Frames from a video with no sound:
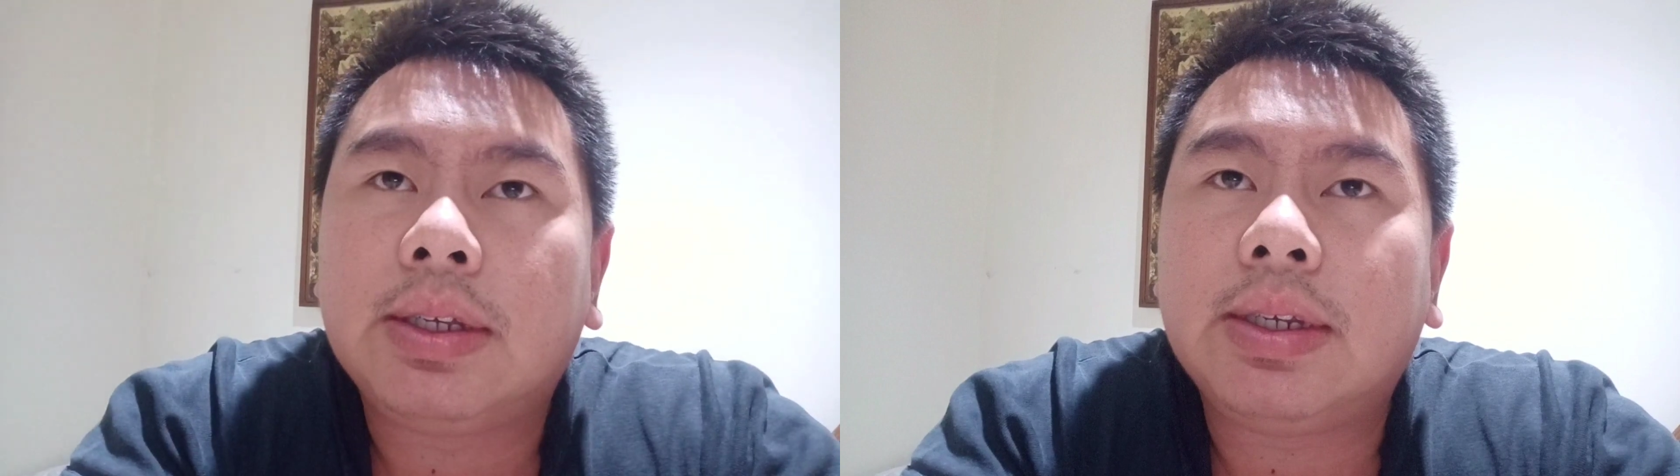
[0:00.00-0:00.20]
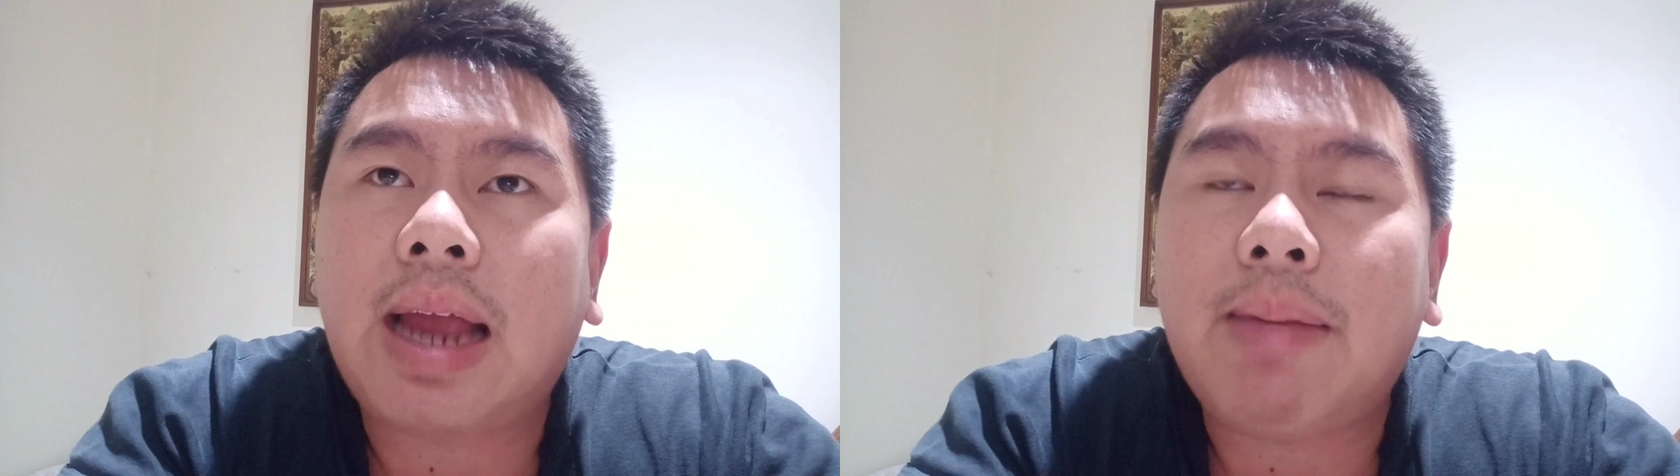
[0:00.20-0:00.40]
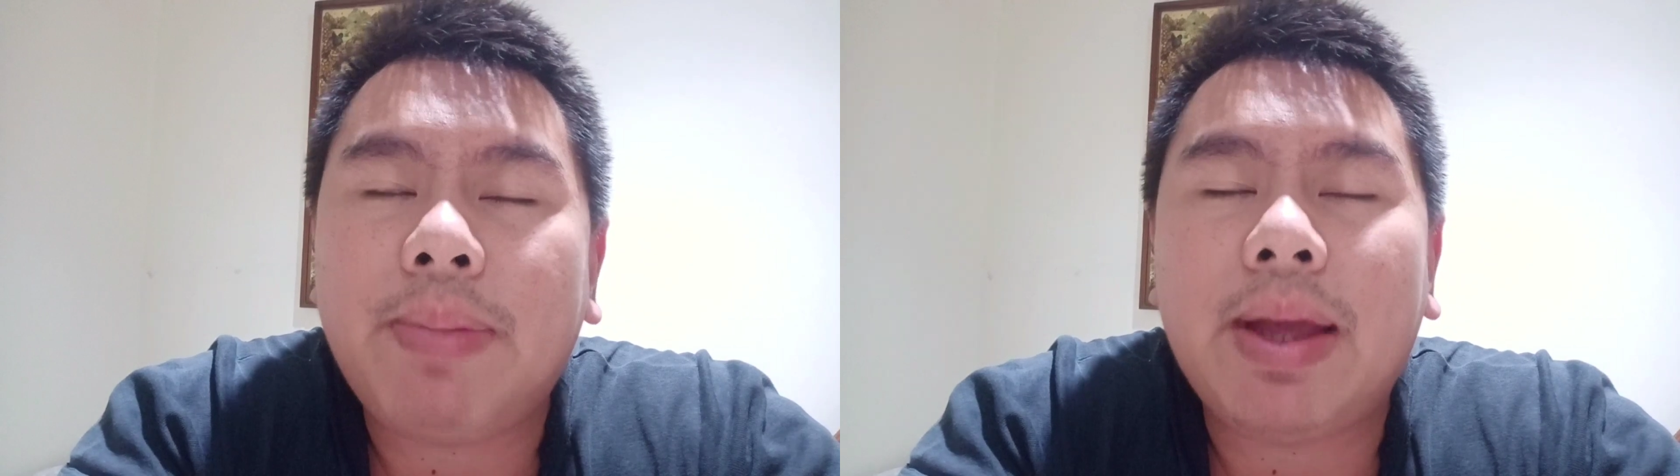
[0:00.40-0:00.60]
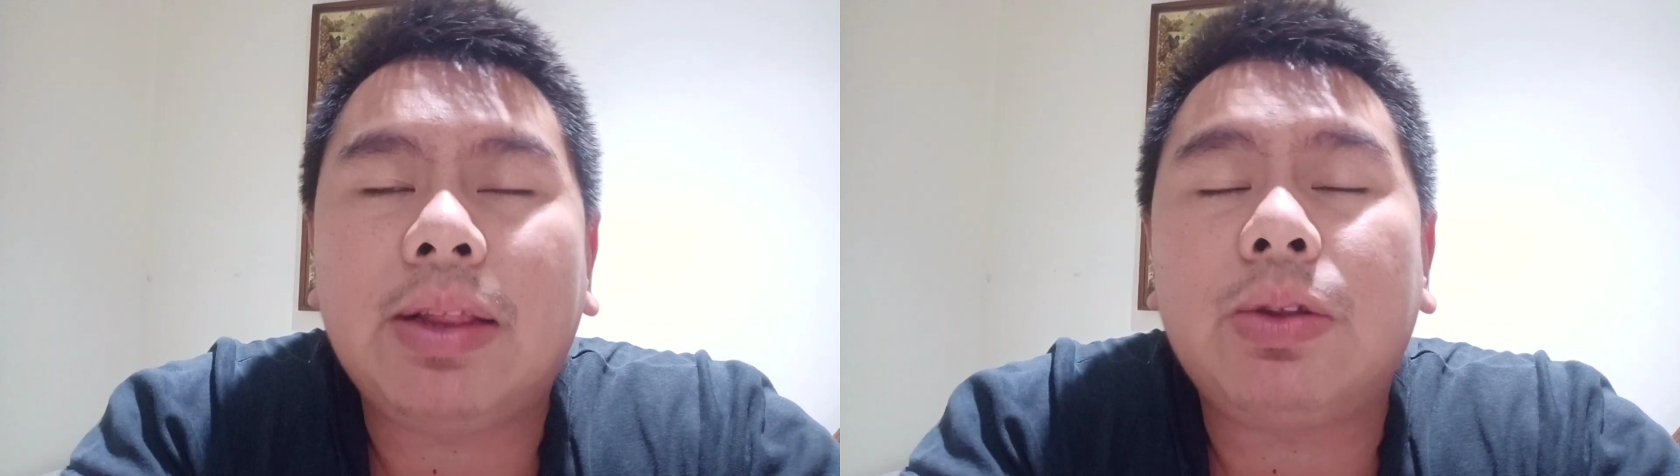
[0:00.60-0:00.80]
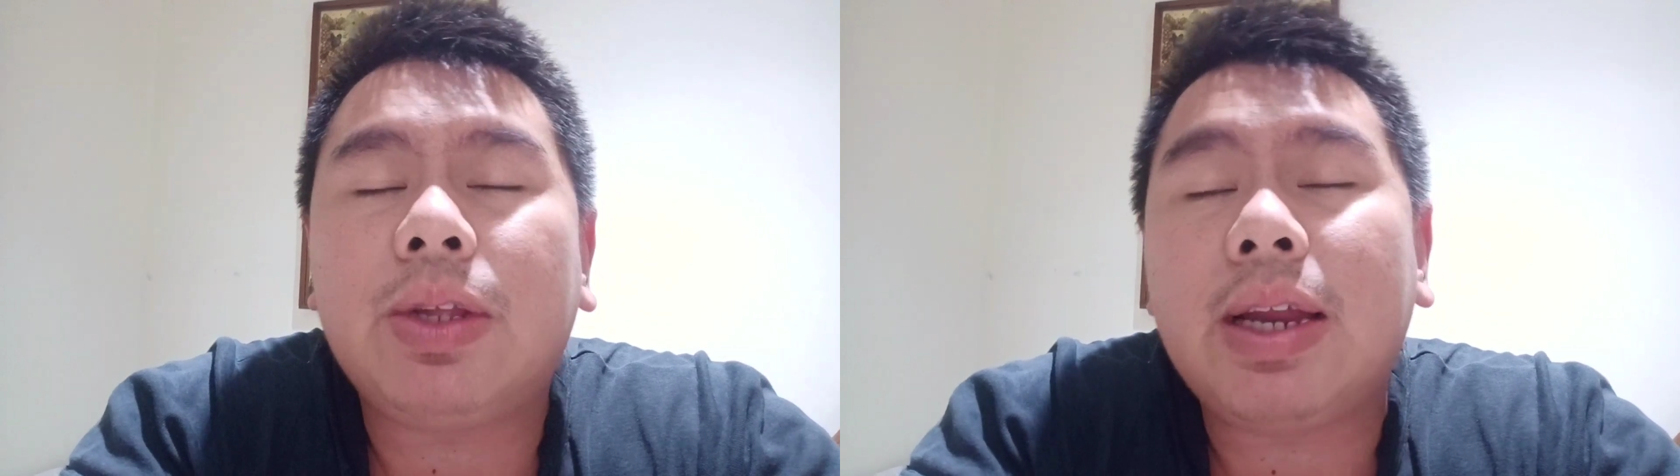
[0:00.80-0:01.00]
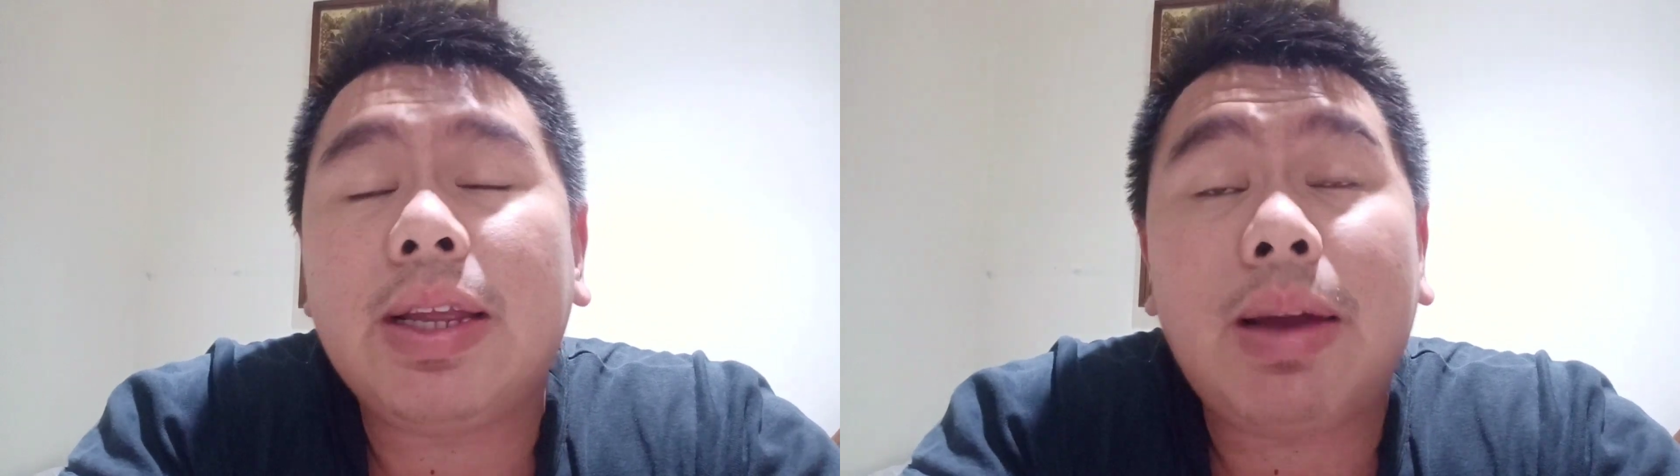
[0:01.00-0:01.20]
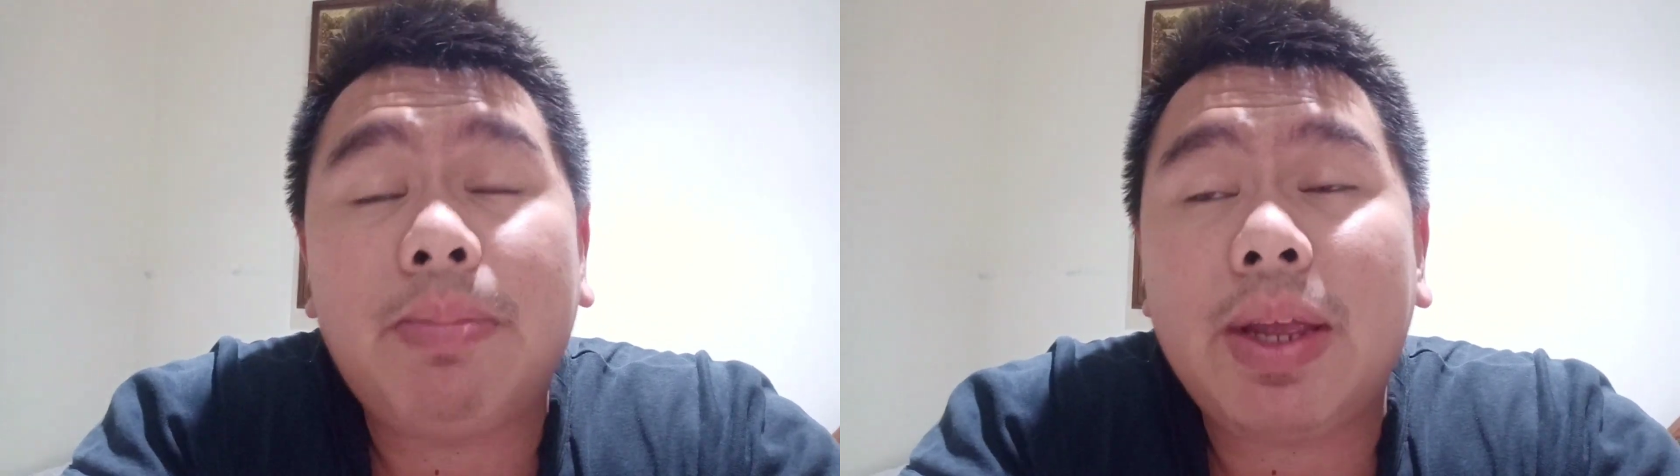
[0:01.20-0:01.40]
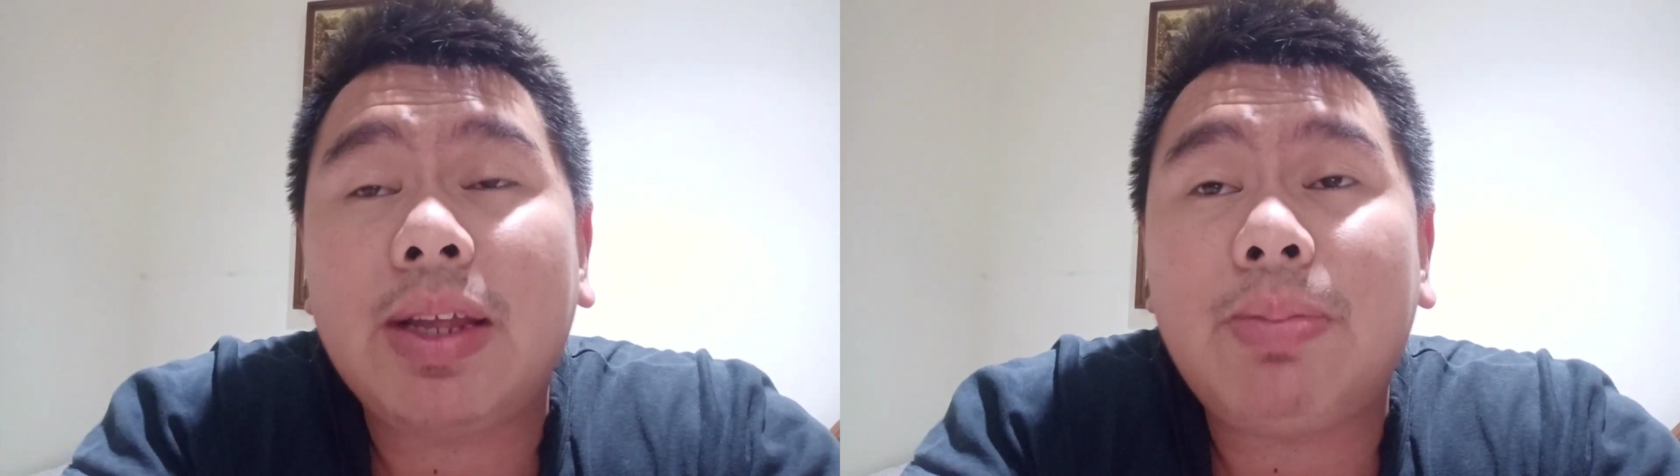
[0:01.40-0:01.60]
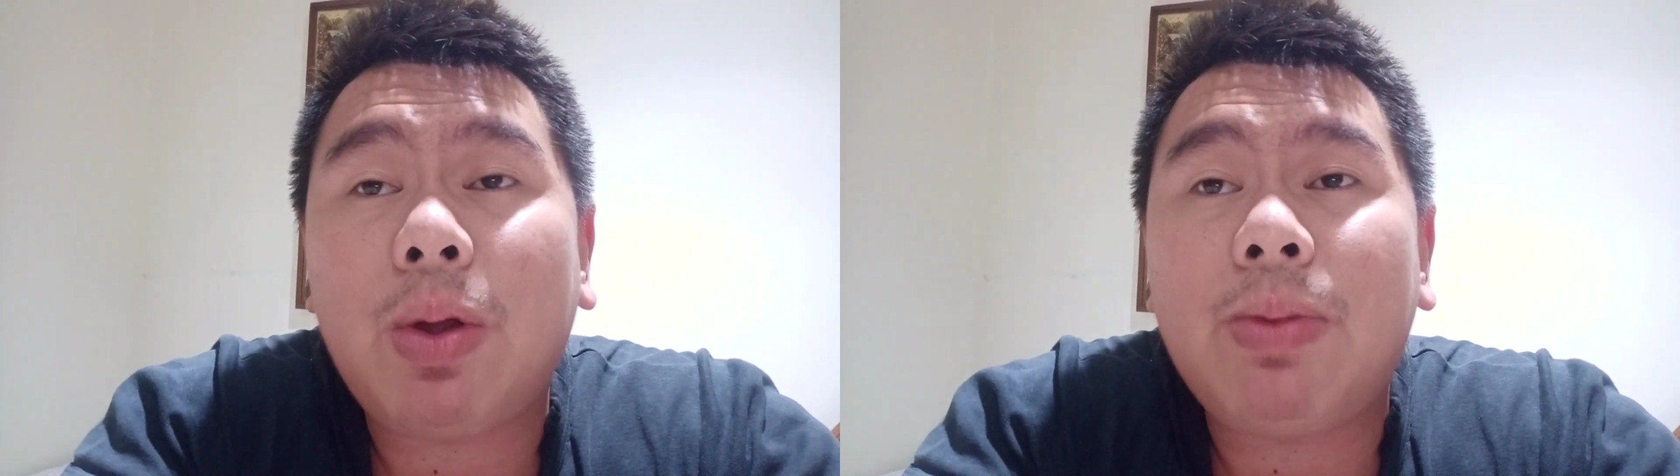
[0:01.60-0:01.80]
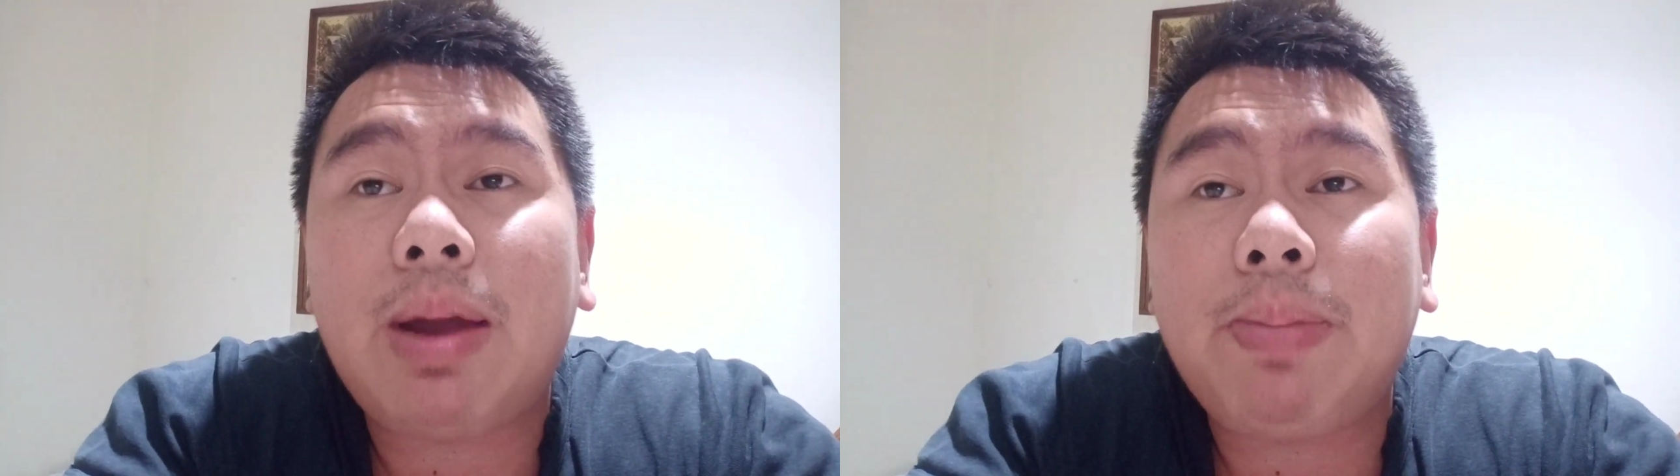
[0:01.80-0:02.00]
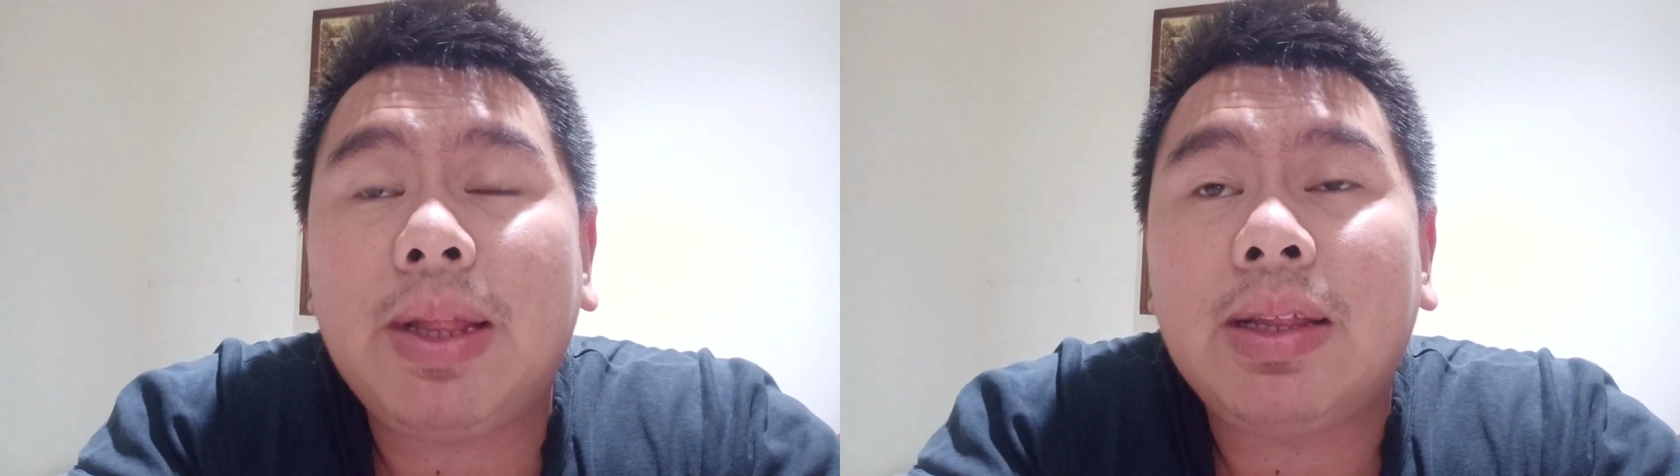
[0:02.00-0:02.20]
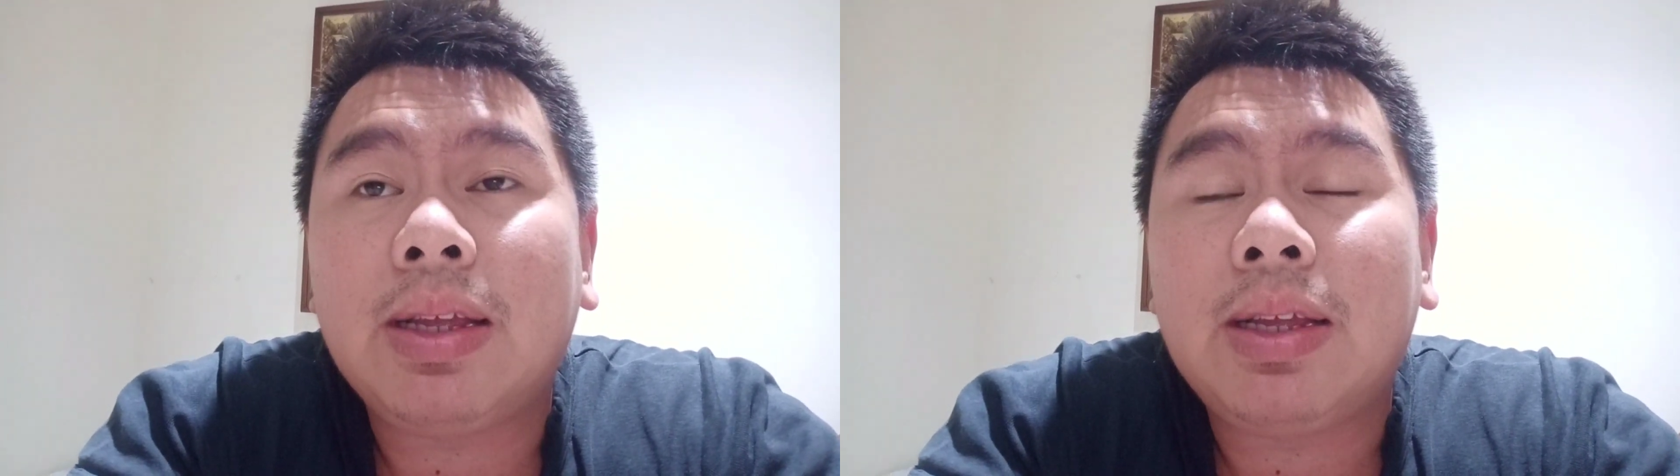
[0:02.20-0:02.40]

sampai atau tidak nyampe nya, tapi Om David